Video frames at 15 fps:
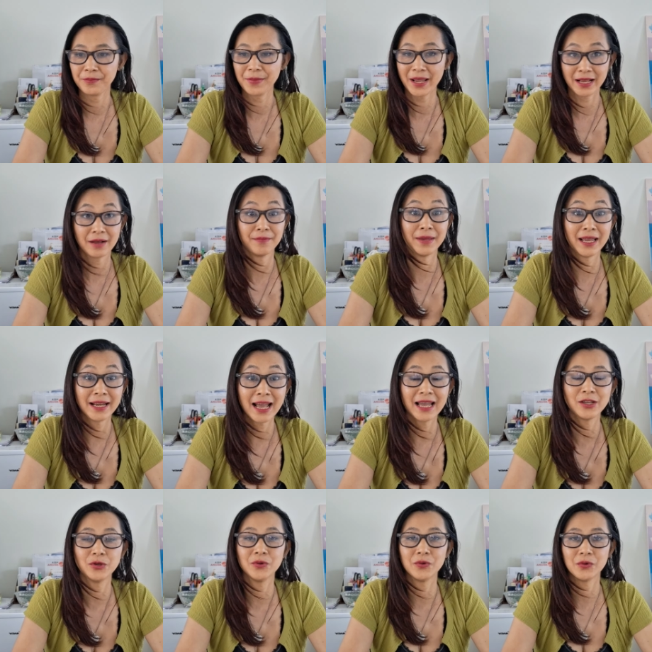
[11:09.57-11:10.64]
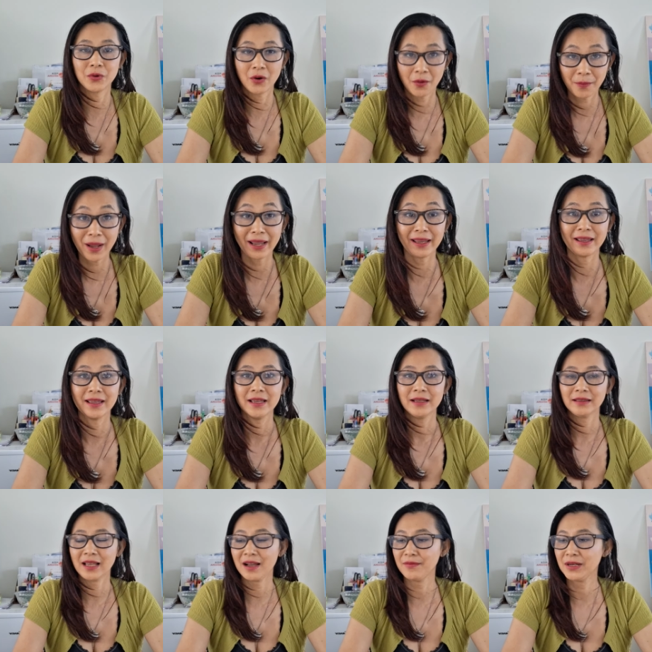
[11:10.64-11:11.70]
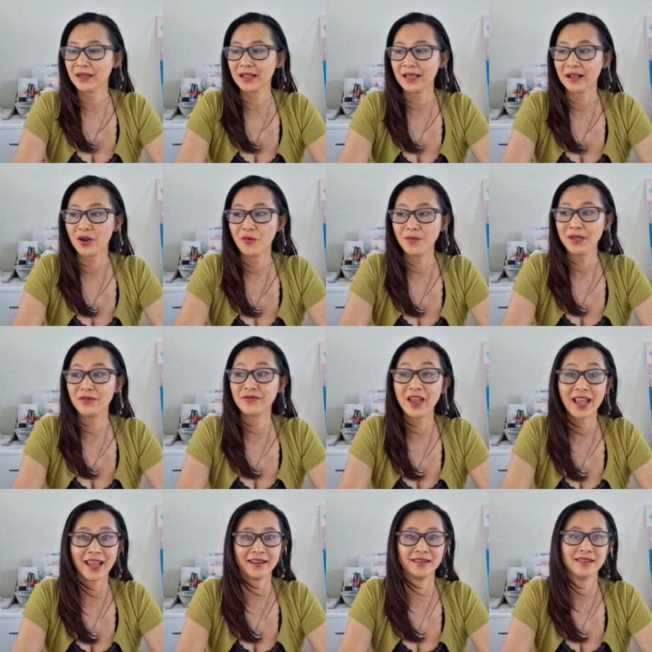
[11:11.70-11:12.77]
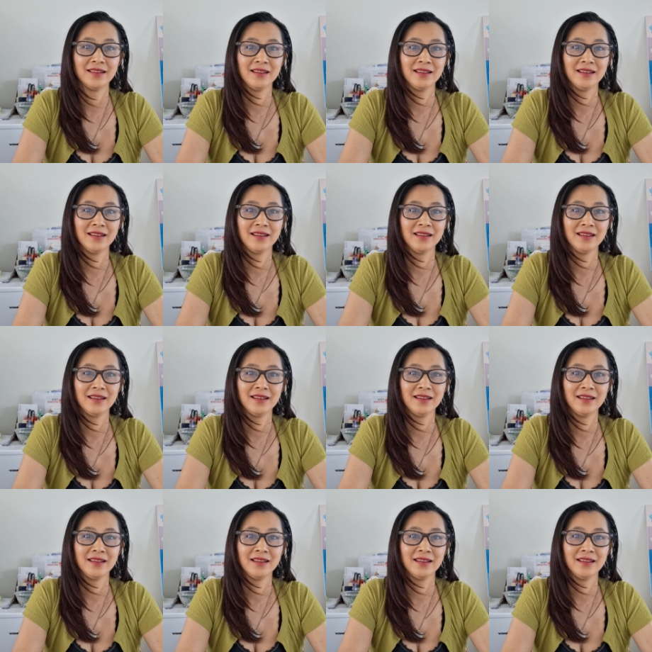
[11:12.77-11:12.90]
ไปกับแม่ได้อยู่ก็ไป ถ้าเมื่อไหร่เขามีแฟน